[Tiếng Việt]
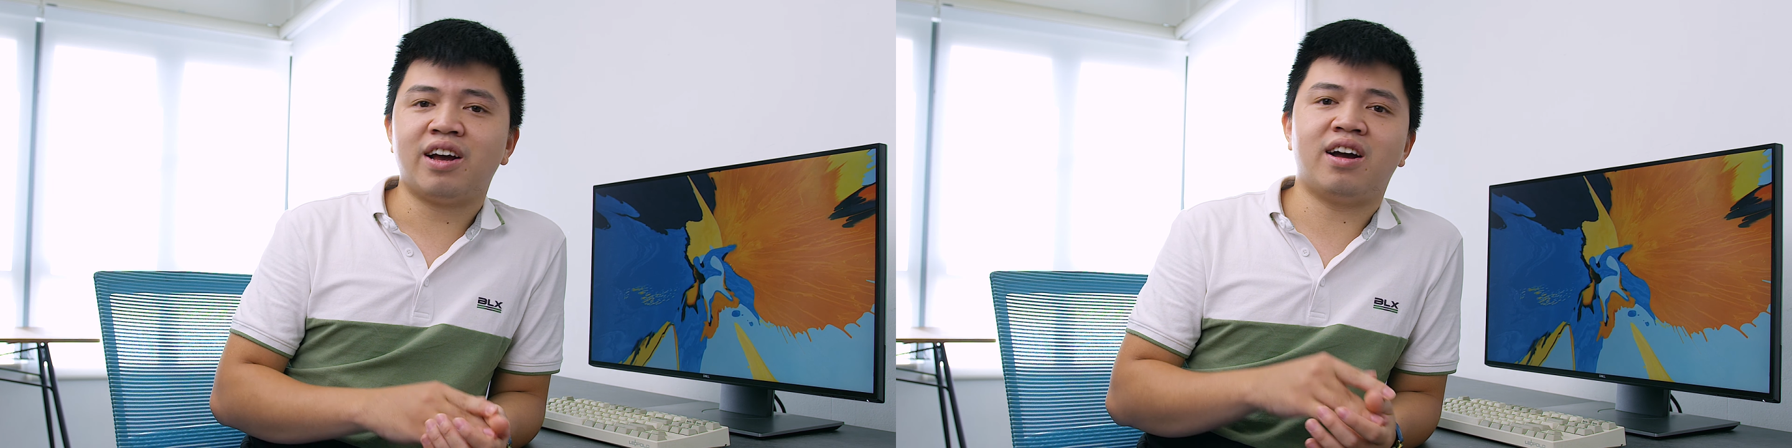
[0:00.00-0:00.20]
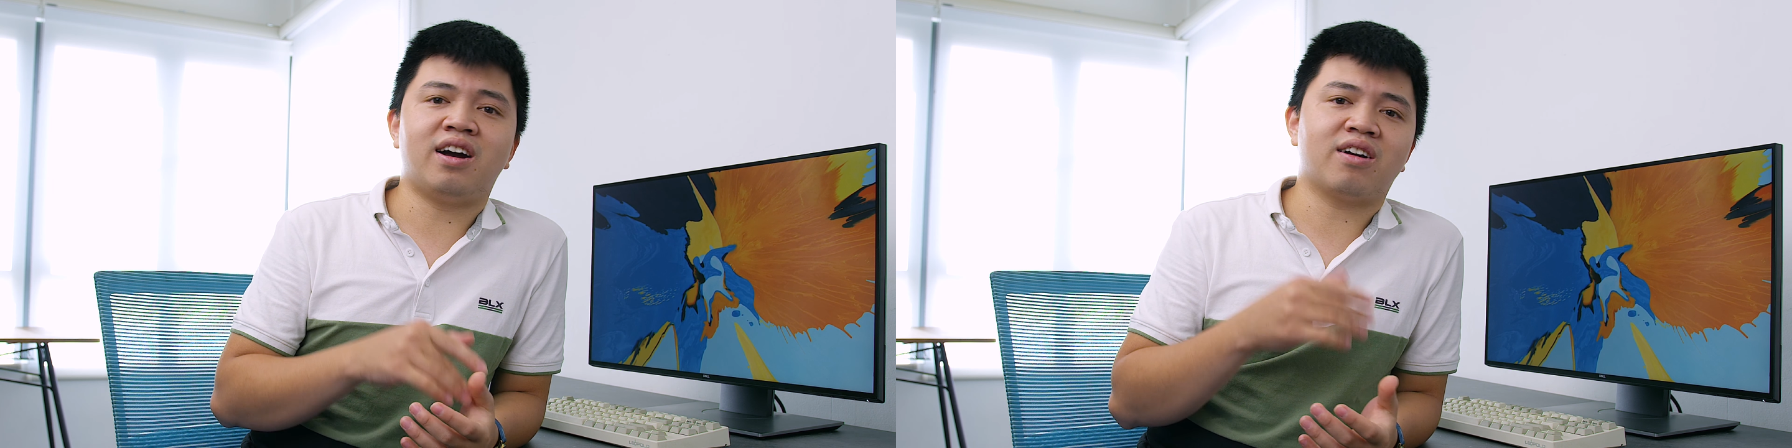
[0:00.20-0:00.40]

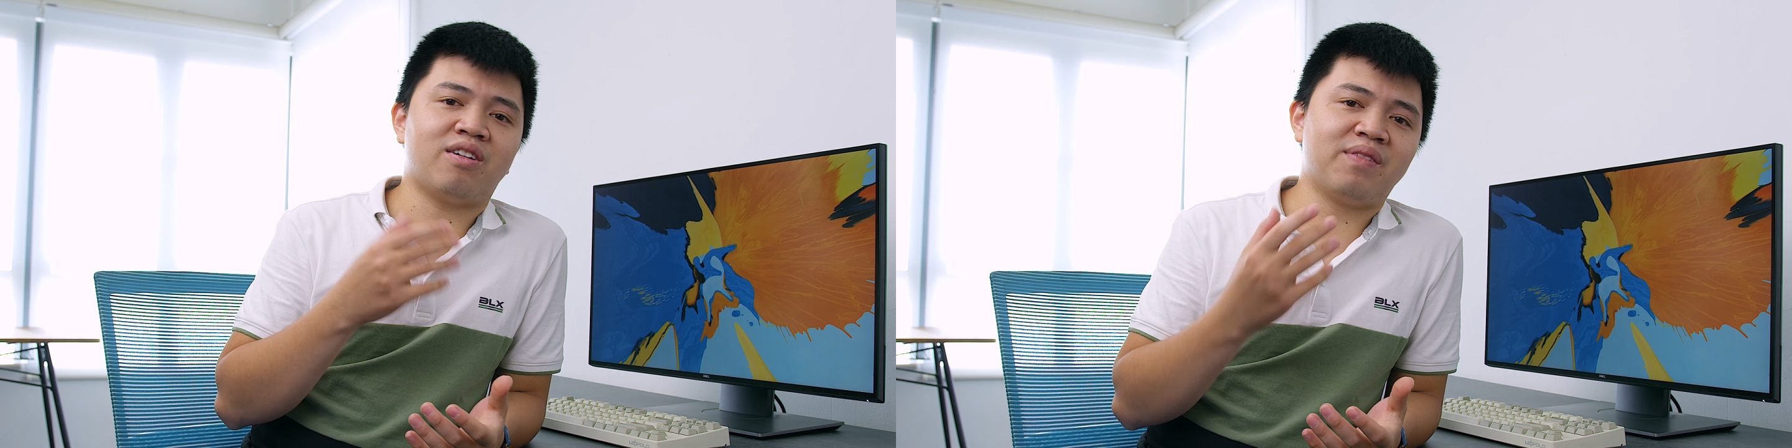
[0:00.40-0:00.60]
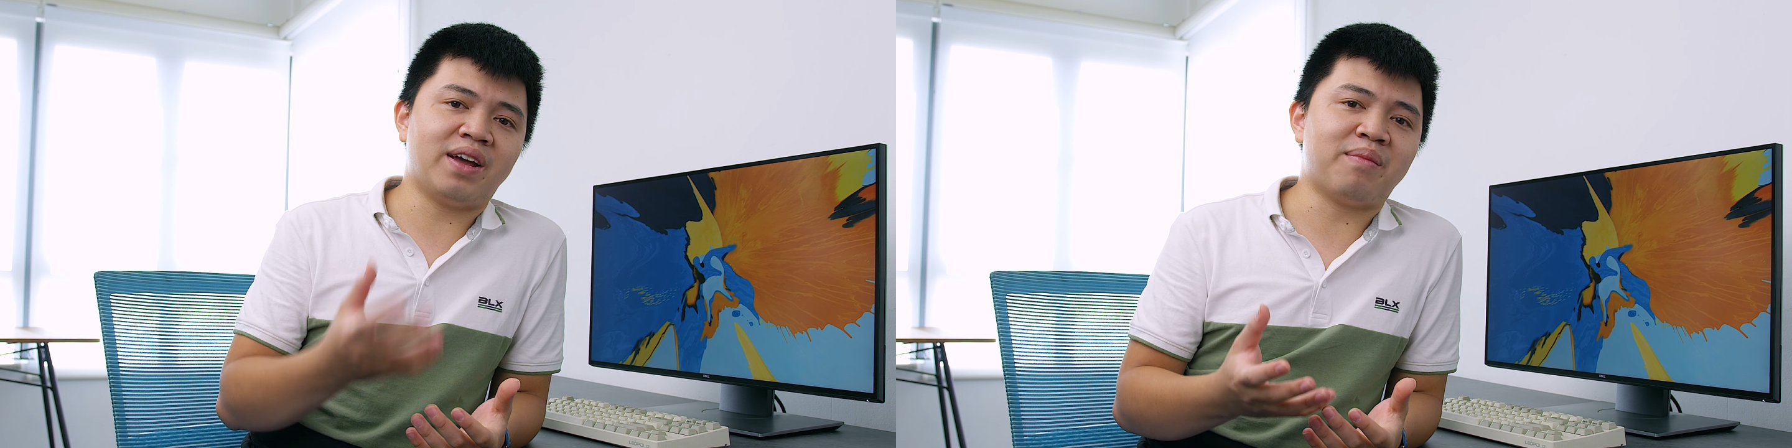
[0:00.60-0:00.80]
à,
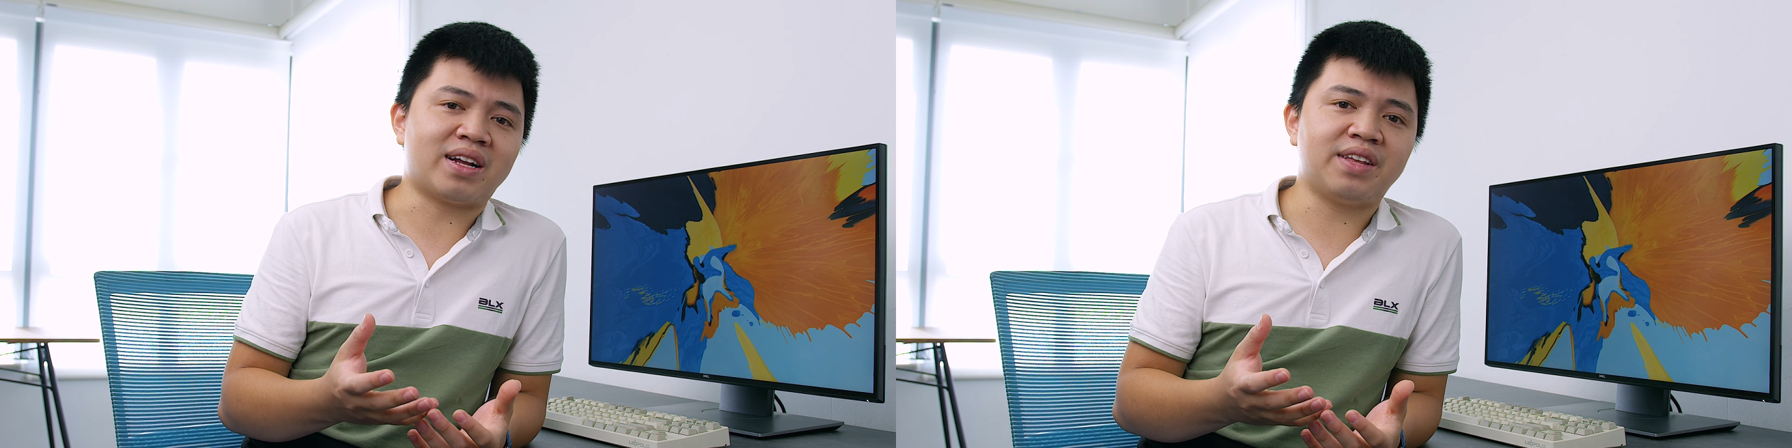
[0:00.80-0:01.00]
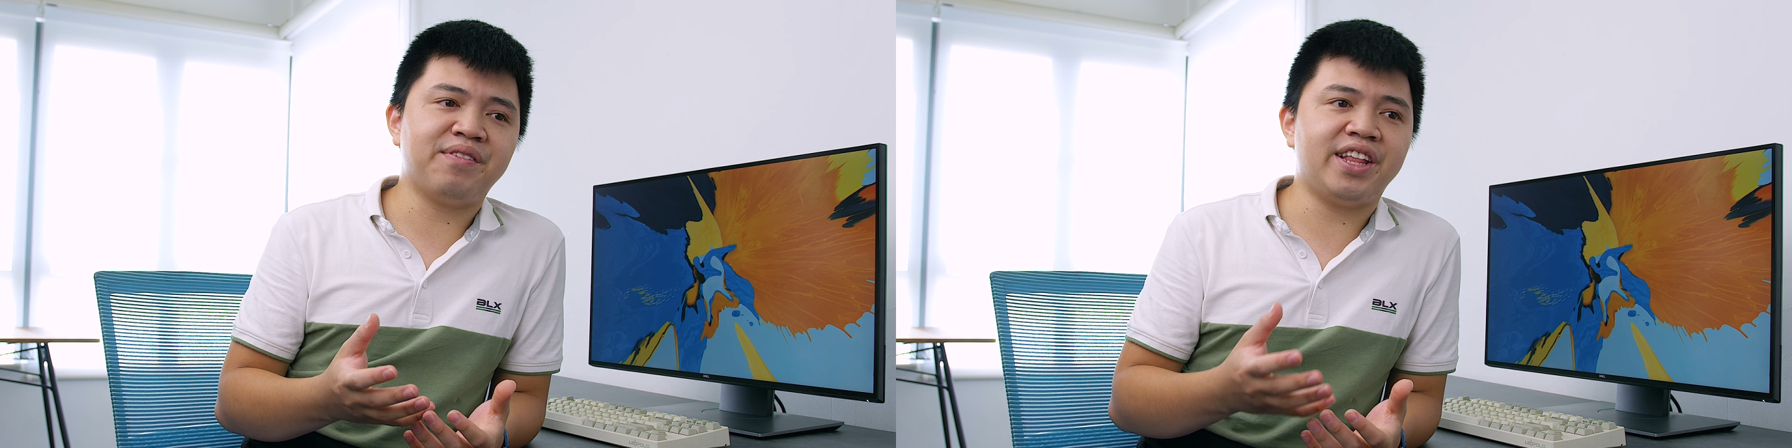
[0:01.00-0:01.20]
Còn về
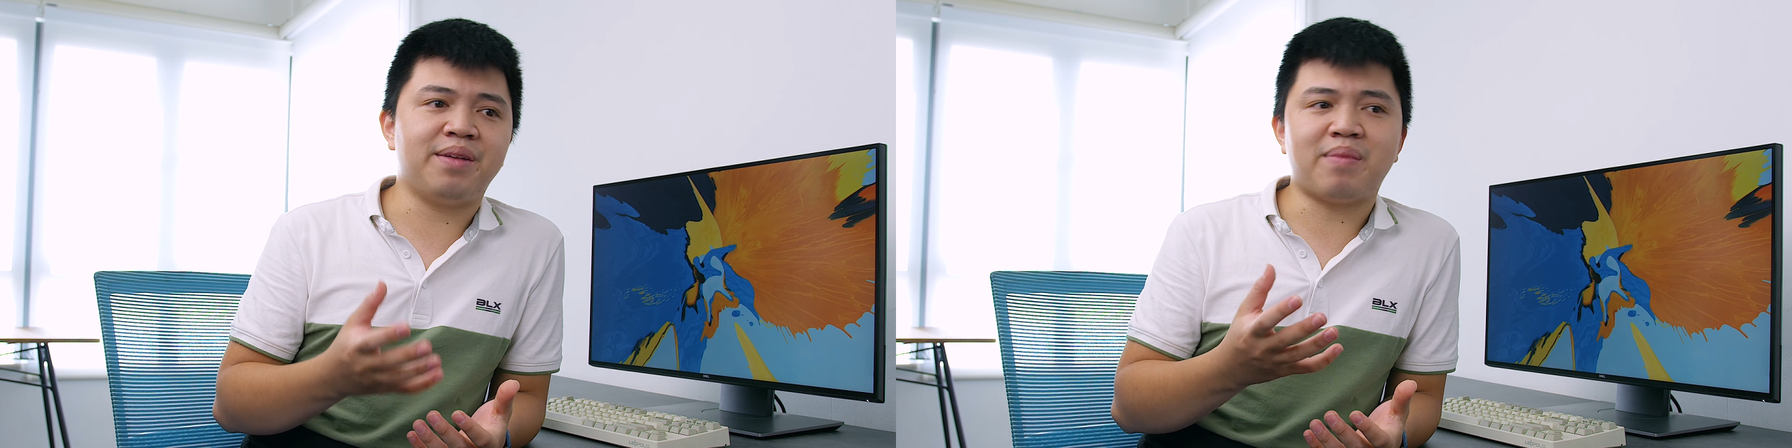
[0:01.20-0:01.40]
mảng ti vi thì